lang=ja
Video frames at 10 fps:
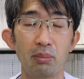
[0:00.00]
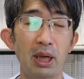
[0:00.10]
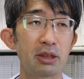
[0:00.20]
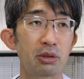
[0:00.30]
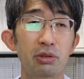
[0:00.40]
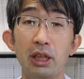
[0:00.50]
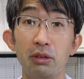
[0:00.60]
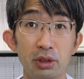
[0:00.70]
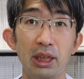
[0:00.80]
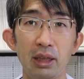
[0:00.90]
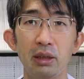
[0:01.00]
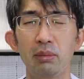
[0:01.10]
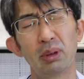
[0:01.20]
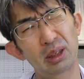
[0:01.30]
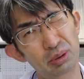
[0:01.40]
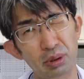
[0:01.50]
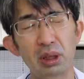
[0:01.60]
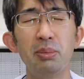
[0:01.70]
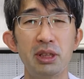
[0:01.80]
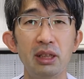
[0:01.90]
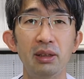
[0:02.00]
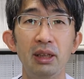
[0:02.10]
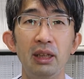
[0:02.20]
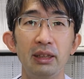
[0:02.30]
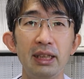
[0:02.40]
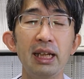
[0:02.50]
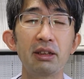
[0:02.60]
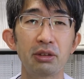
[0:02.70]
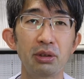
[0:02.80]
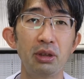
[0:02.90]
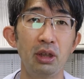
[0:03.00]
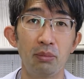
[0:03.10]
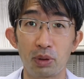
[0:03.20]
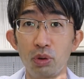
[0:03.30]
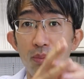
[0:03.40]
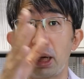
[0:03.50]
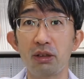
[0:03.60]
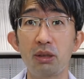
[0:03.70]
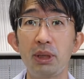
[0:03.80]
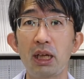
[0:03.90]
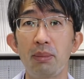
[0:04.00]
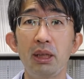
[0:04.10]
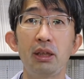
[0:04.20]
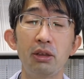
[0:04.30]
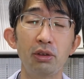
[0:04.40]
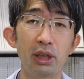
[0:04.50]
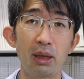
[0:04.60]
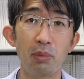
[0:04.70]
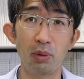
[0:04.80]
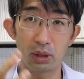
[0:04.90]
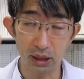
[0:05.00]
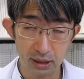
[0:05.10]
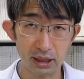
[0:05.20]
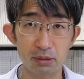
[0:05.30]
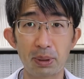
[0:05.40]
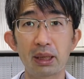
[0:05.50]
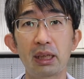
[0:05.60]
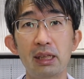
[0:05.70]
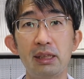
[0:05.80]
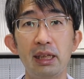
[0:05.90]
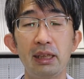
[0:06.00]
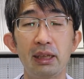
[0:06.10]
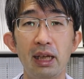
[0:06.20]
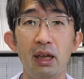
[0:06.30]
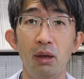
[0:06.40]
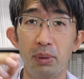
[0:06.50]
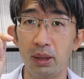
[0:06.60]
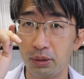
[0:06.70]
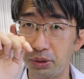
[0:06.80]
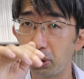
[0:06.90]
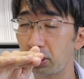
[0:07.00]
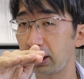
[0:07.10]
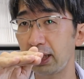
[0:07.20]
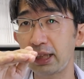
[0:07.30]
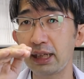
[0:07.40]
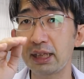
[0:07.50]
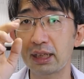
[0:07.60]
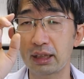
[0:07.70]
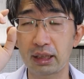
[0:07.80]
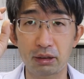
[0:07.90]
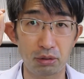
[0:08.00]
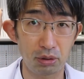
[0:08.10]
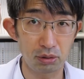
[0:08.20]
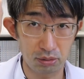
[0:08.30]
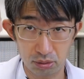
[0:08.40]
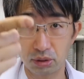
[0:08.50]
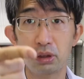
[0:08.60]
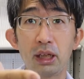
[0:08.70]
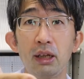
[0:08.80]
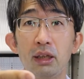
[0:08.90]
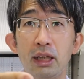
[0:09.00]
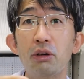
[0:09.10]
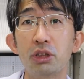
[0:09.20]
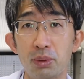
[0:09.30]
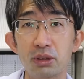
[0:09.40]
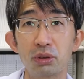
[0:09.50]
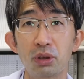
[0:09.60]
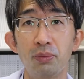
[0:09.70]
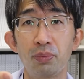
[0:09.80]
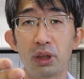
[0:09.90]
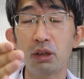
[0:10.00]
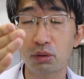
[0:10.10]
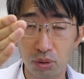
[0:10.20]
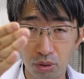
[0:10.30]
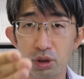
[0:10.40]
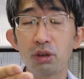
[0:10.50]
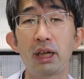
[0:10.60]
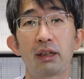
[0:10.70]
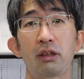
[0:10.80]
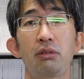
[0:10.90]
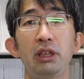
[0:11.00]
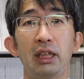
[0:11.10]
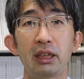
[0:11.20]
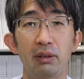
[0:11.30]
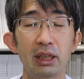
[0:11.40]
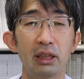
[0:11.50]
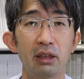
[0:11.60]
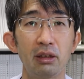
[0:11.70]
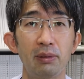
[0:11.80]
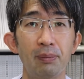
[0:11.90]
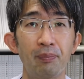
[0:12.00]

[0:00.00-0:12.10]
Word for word: 毎食チェックしたり、厳しい。ってなると、こういうマルチビタミンっていうので、もう一括パッケージでいって、どっか足りなかったらそれをね、直しましょうという、こういう発想になったわけです